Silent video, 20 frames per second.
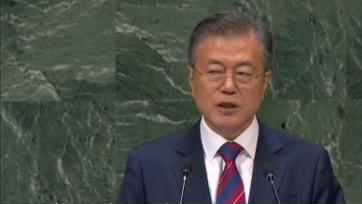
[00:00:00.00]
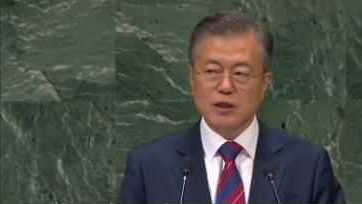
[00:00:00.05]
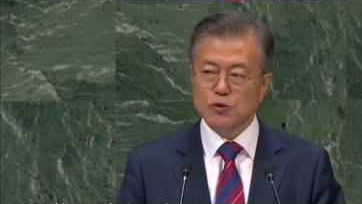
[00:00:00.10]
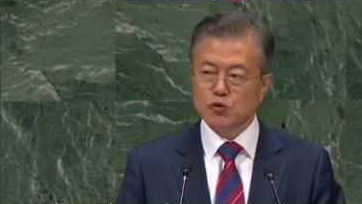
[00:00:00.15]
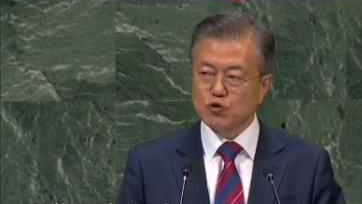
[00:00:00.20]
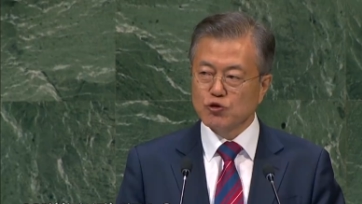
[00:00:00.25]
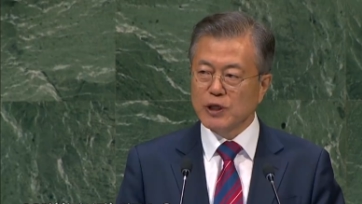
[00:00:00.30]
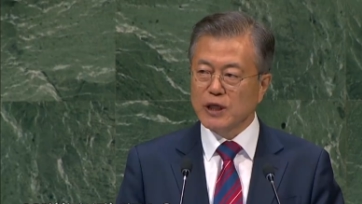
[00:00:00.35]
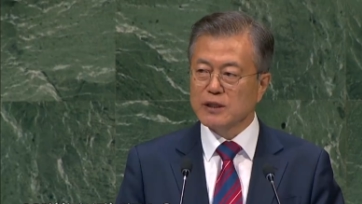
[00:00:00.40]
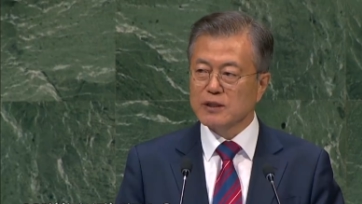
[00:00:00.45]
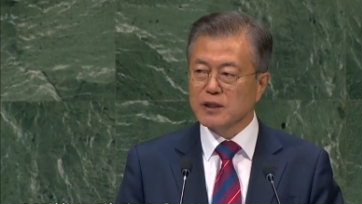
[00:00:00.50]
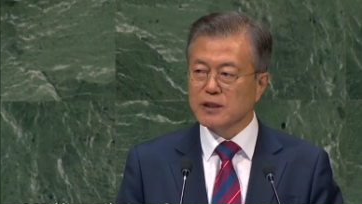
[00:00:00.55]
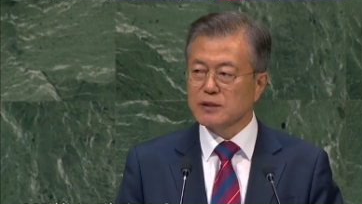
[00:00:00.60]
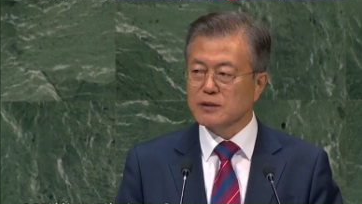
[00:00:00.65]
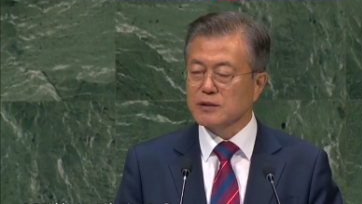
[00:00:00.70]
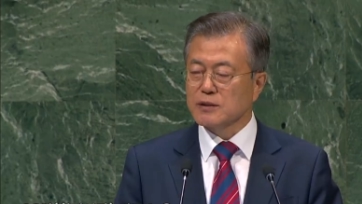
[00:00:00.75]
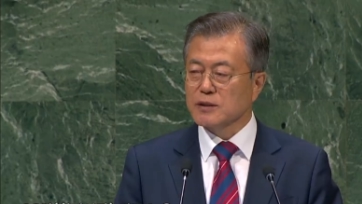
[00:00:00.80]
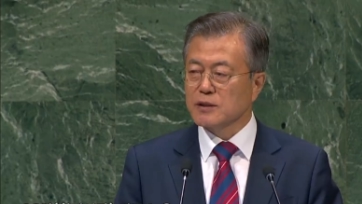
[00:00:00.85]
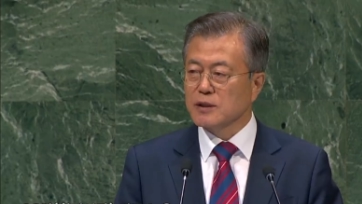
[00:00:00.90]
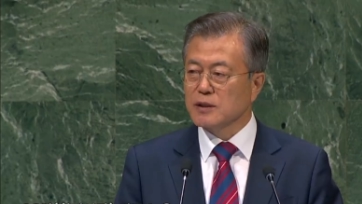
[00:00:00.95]

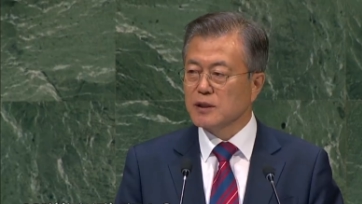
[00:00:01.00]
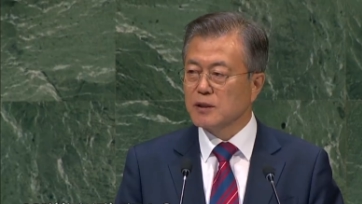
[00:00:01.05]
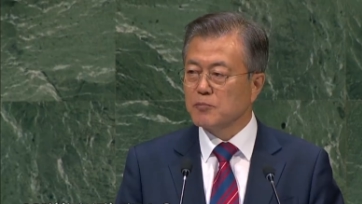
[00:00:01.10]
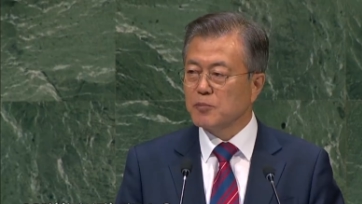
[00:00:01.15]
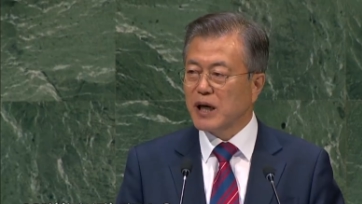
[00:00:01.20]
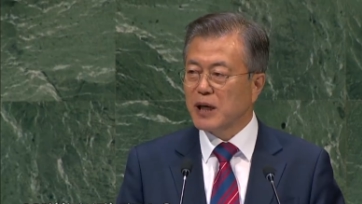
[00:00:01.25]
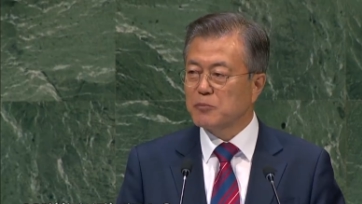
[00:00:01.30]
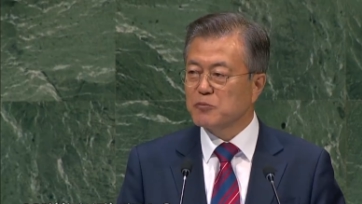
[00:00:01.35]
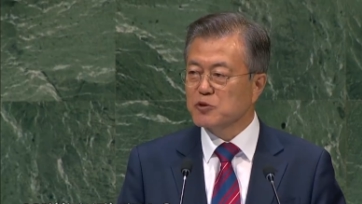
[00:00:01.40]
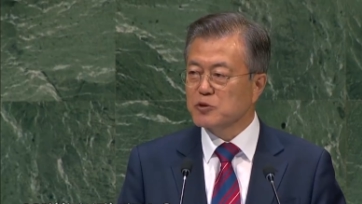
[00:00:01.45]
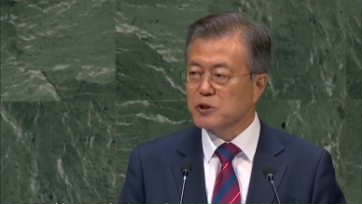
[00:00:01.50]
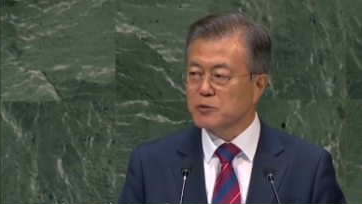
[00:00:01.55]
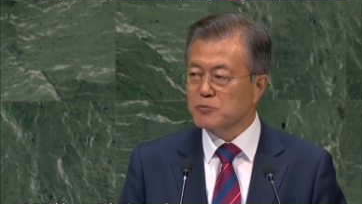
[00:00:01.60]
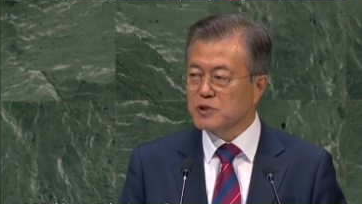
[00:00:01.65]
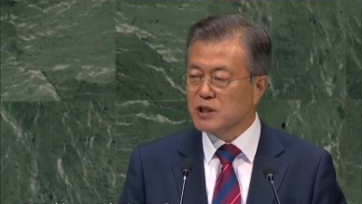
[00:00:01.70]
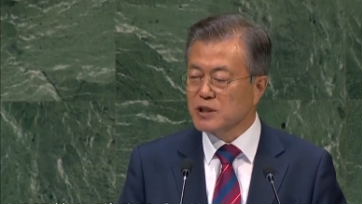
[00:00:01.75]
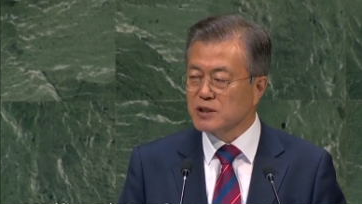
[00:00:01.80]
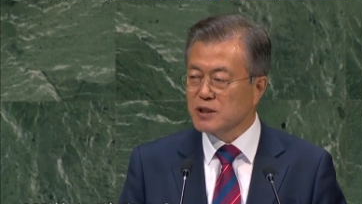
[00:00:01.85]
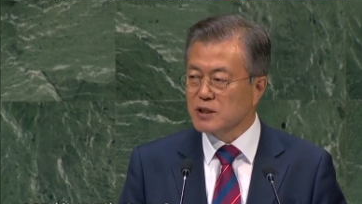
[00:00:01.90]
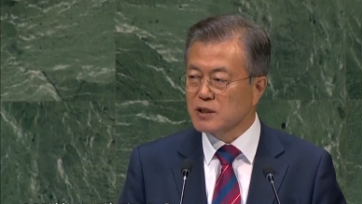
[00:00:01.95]
유엔은 판문점
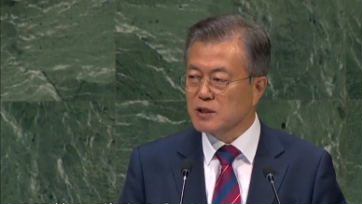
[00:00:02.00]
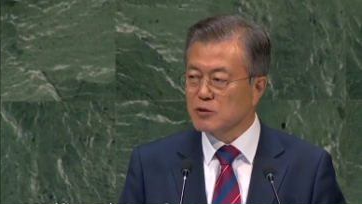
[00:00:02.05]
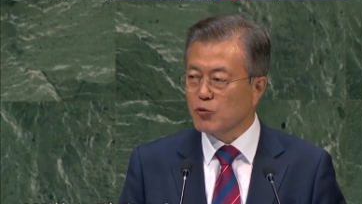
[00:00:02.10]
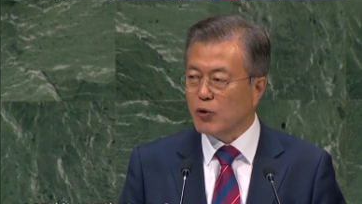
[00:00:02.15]
선언을